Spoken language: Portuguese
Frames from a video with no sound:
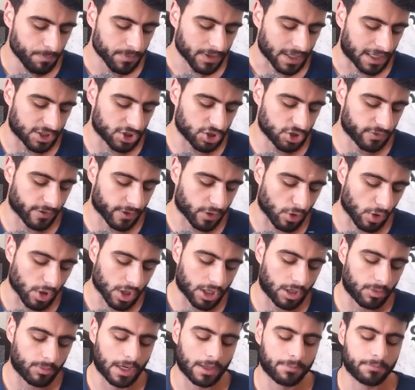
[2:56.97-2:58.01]
A gente vai colocar
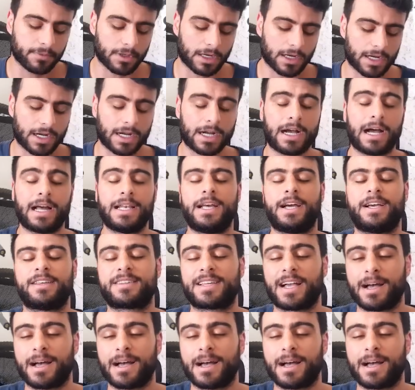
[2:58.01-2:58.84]
uma, a, aliás,